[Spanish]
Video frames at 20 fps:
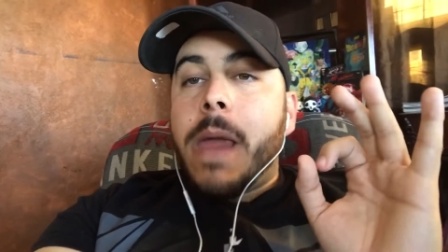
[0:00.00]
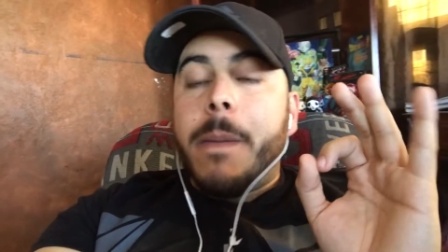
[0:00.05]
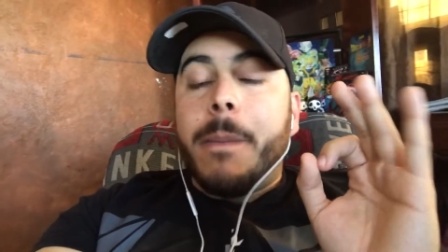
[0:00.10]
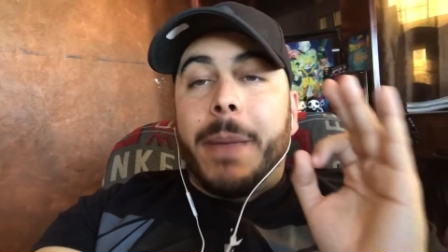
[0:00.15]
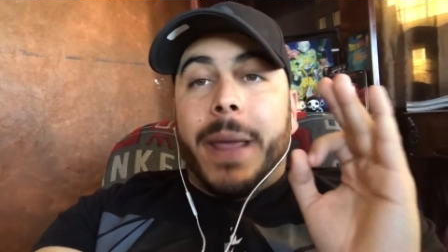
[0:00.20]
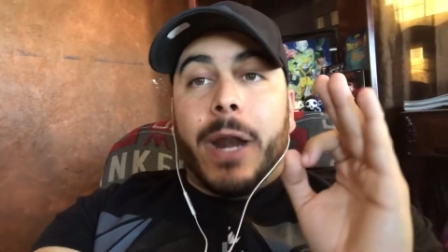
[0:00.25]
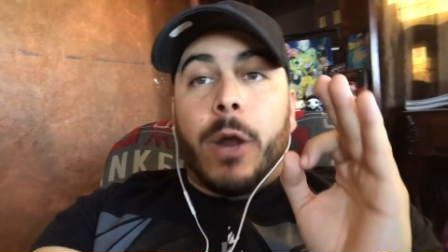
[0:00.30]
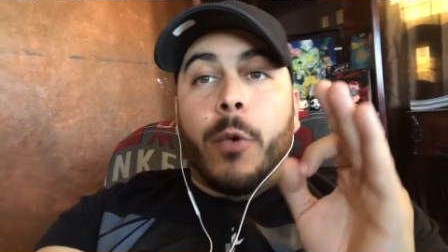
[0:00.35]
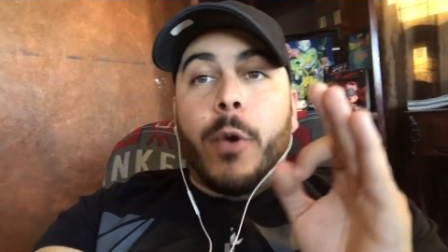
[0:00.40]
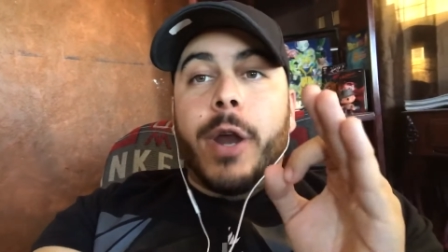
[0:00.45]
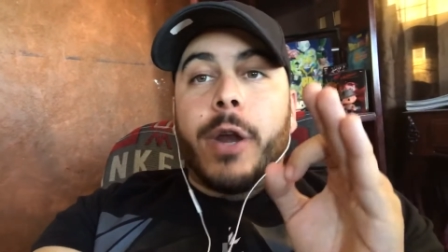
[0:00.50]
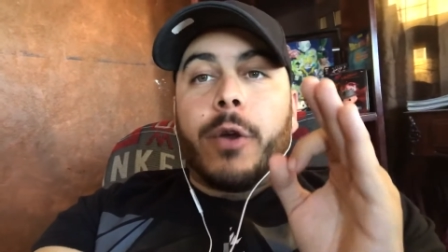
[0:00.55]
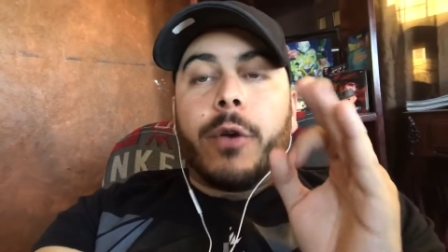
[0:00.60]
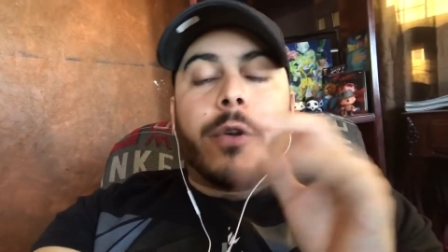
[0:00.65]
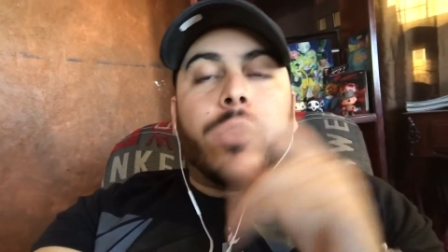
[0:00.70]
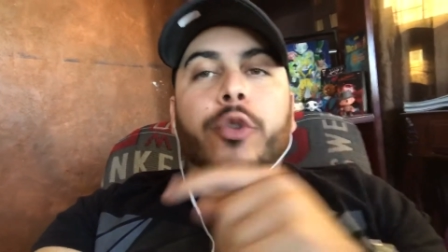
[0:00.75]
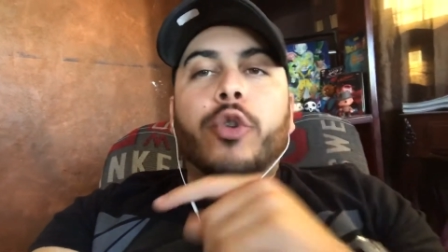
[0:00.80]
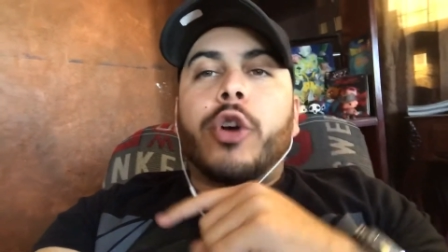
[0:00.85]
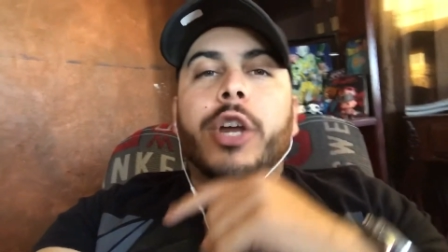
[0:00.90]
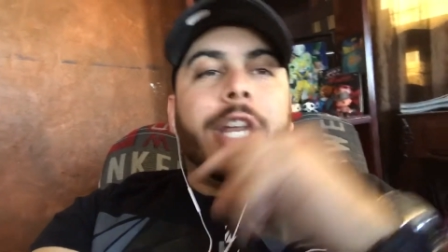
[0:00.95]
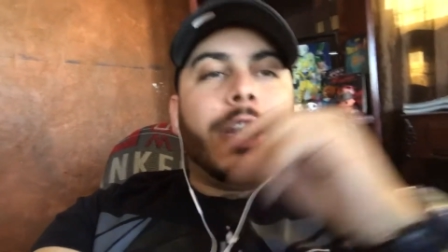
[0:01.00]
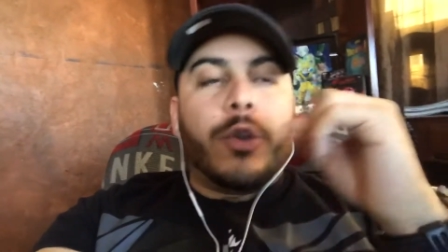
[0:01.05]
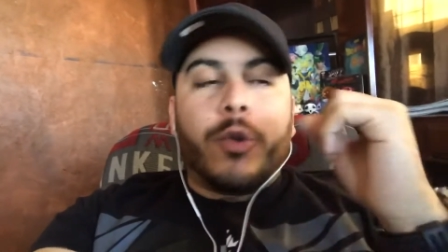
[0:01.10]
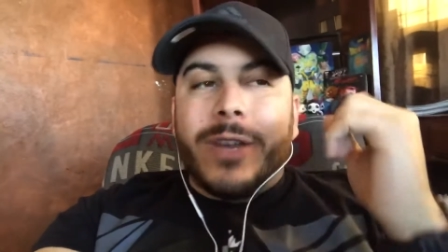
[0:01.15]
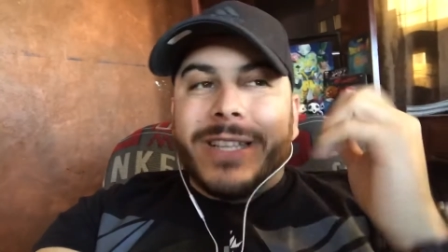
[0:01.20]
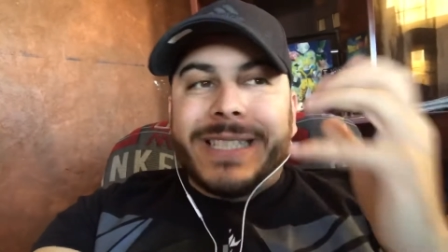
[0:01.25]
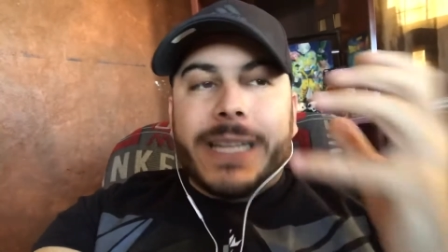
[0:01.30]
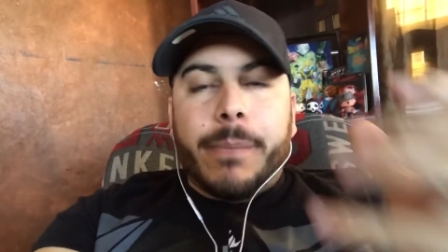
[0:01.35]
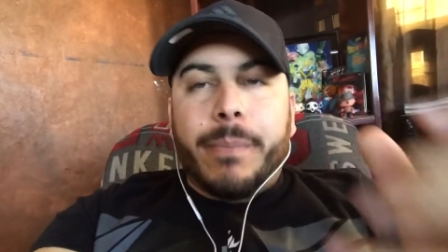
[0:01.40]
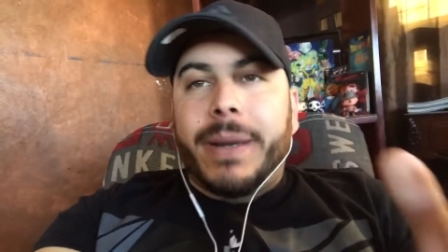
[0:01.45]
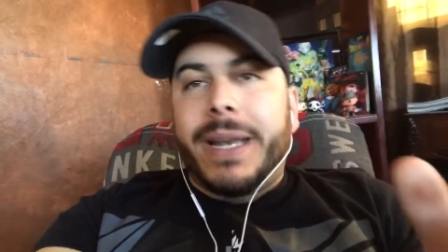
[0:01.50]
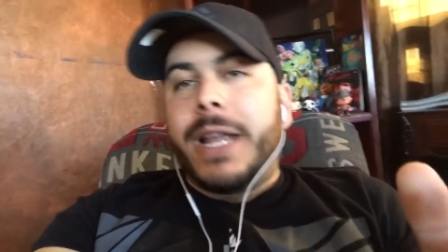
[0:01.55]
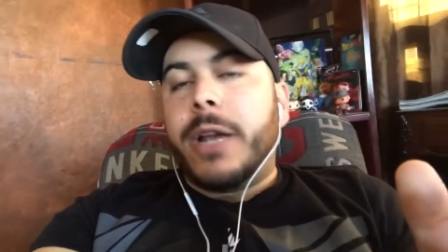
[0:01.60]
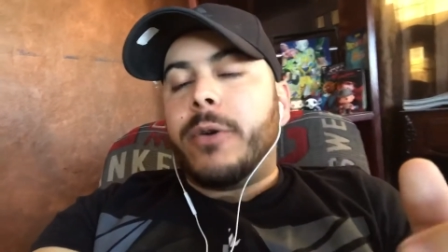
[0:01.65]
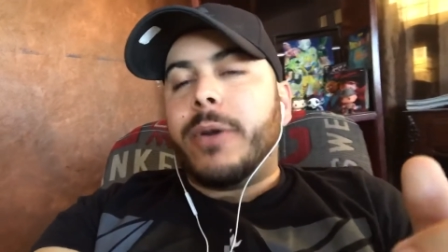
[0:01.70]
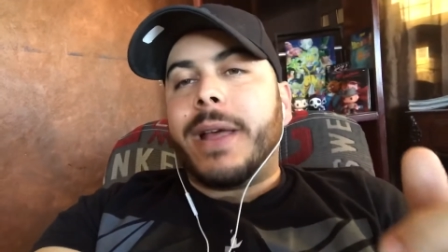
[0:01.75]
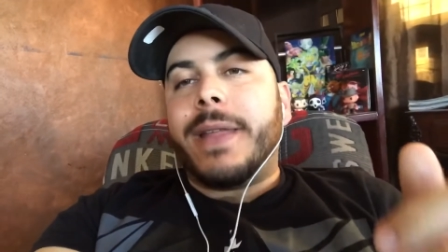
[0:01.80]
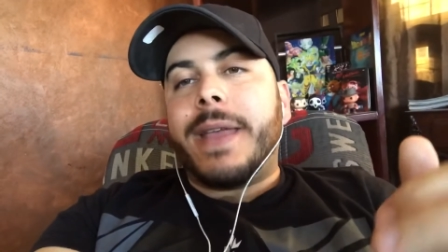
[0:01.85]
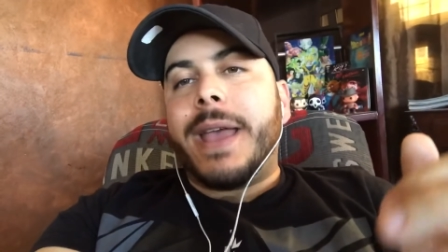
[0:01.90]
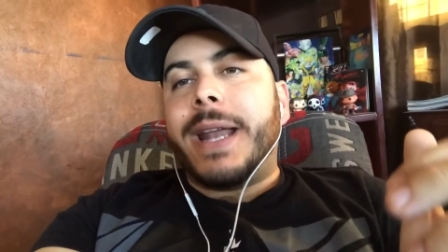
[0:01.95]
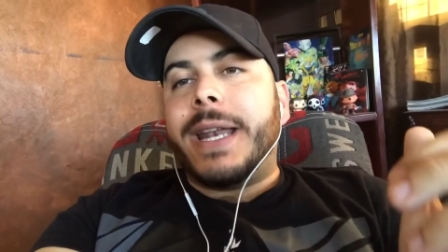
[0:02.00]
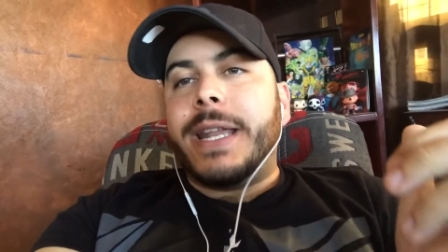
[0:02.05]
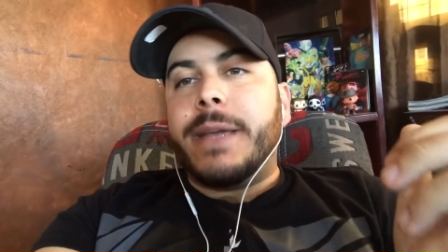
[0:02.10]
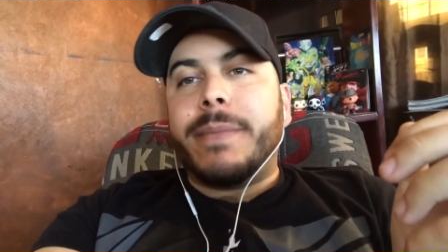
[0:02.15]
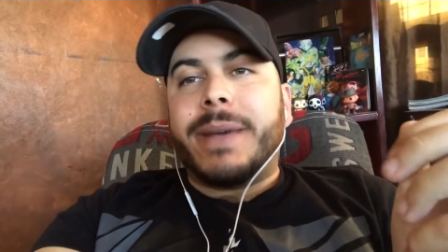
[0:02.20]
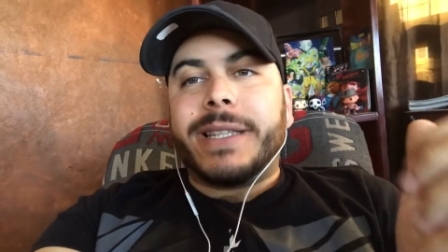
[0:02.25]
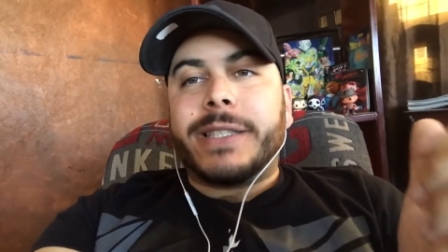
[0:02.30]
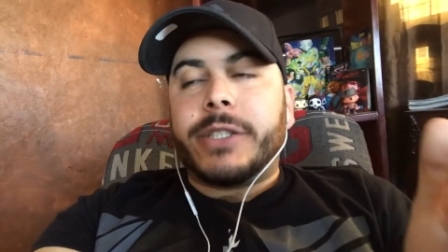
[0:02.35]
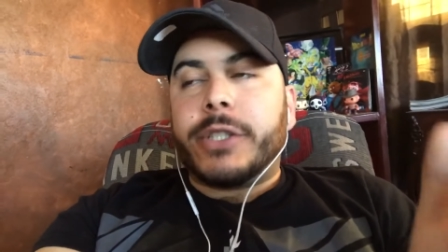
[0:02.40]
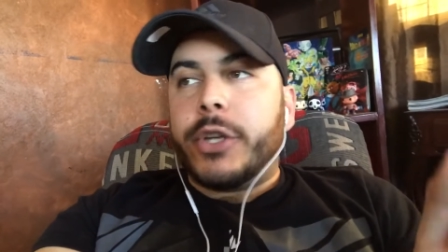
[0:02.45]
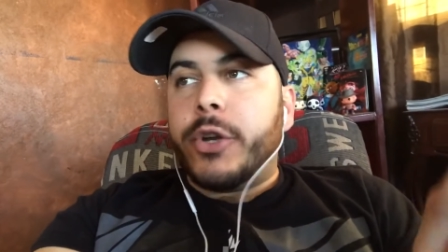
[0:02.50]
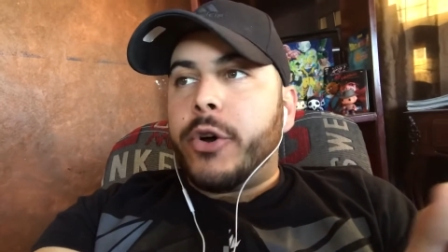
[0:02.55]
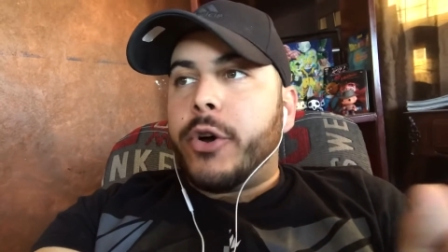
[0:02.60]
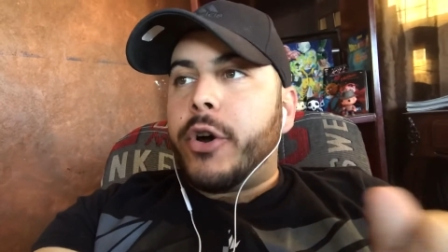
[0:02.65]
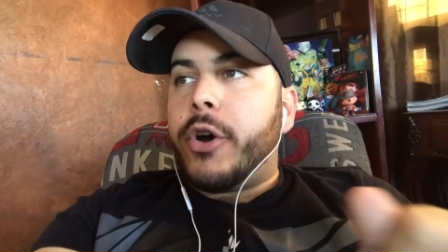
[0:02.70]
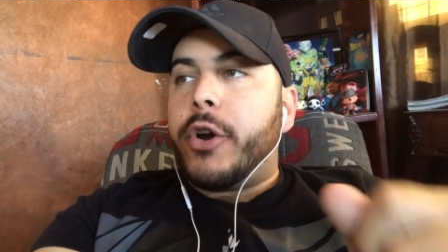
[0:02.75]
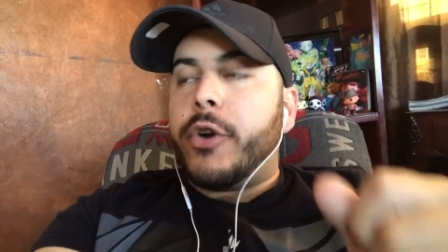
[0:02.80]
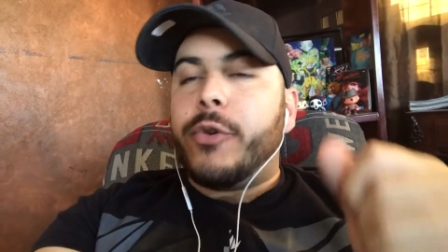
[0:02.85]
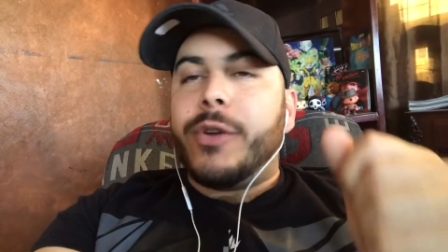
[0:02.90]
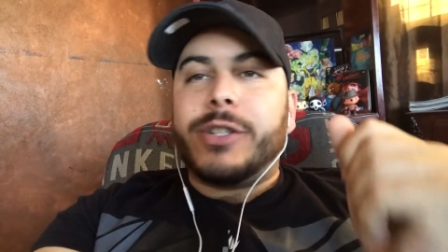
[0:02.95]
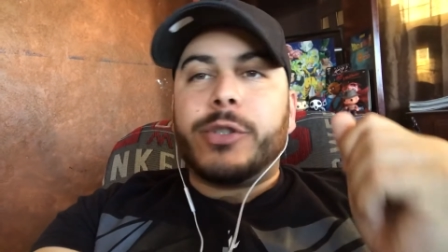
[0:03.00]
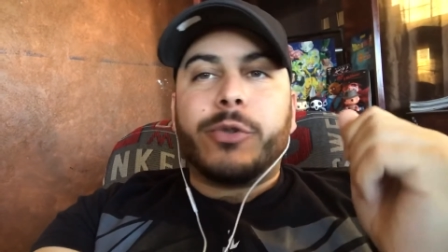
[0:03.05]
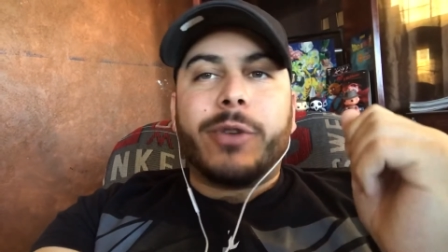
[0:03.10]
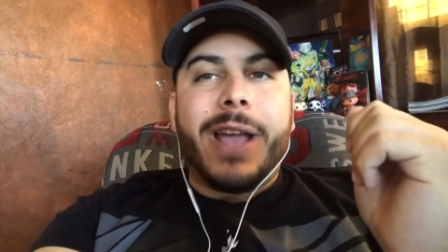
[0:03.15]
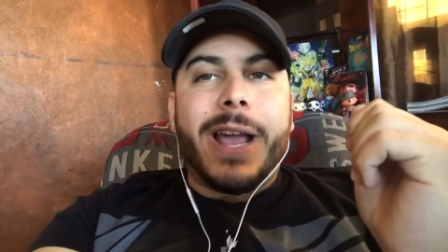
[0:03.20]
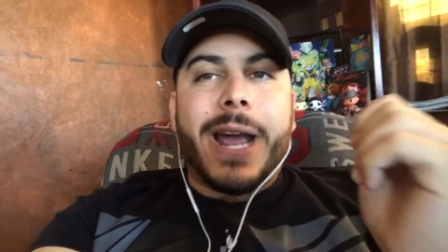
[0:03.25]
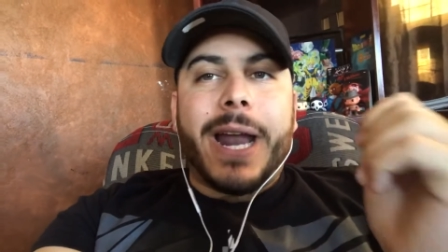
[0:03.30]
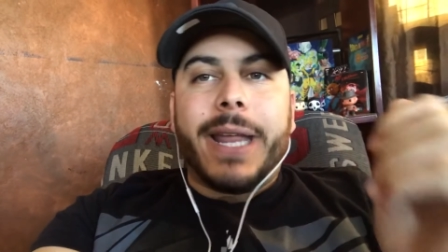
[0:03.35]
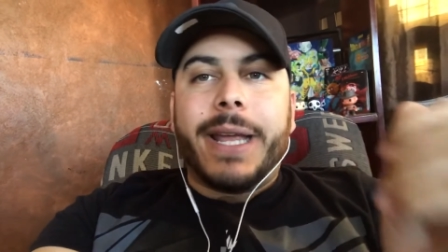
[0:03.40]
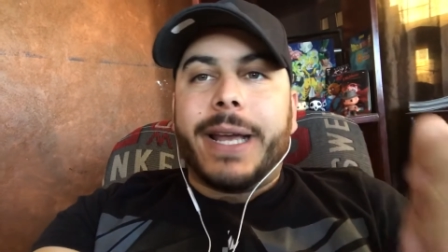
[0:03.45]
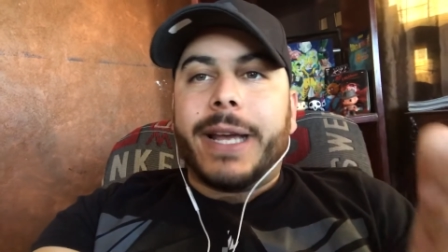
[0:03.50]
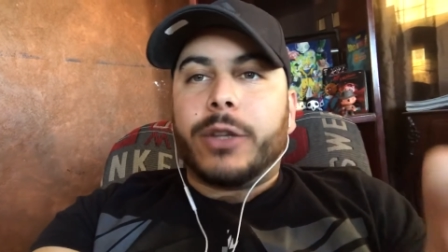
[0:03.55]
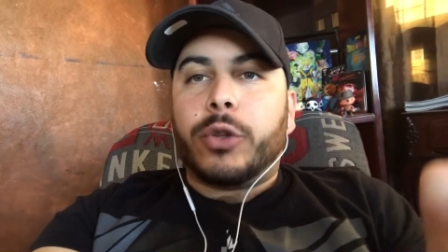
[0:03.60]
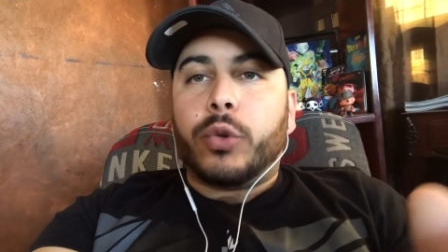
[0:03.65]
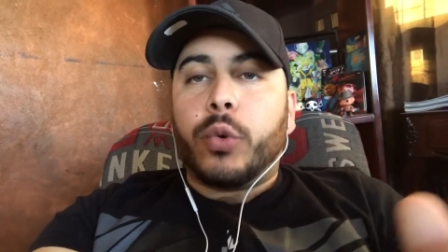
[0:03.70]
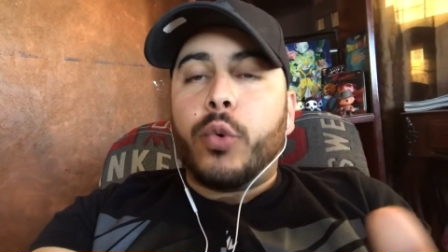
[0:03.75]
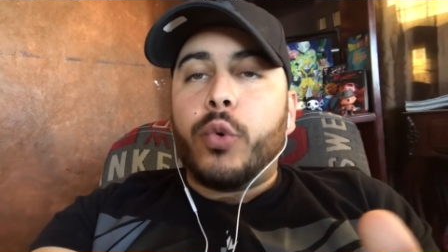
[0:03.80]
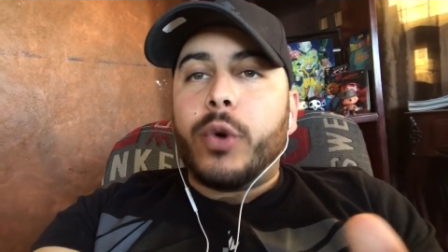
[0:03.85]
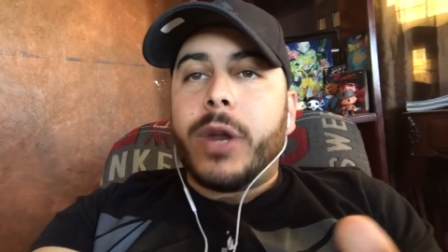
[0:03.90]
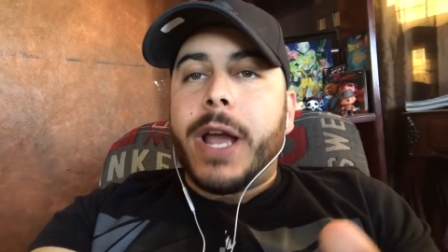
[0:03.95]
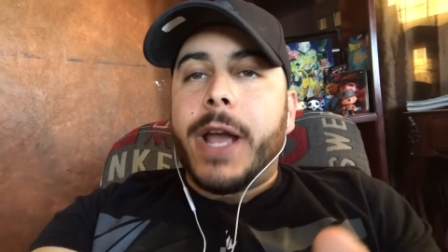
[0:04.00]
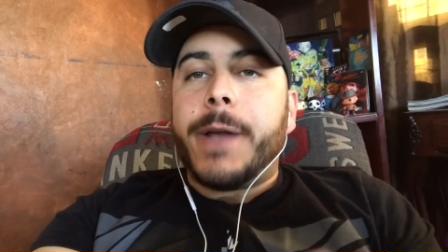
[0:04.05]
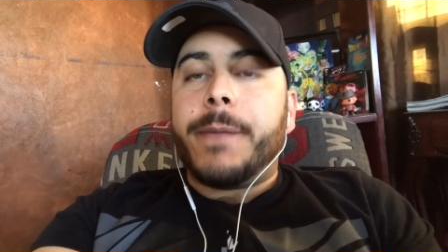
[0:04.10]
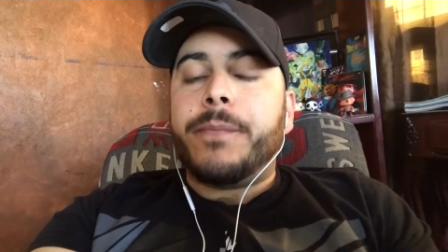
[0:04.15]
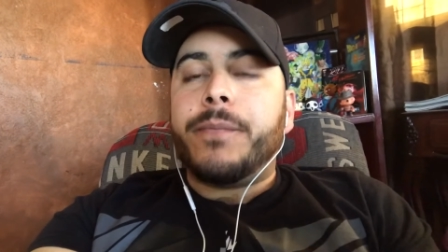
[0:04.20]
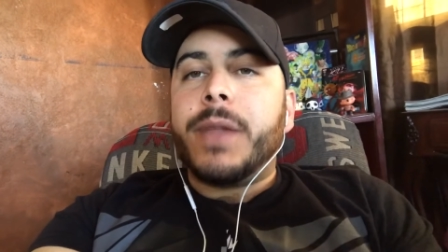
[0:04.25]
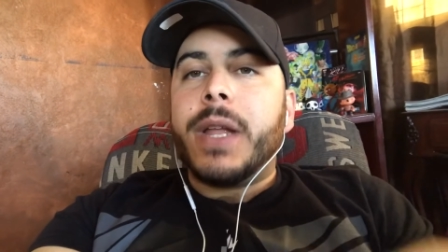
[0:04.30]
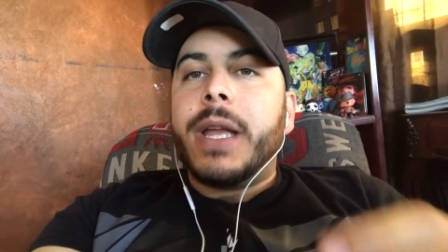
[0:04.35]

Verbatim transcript: Pero bueno, no, y no es la película de animación, no es una caricatura,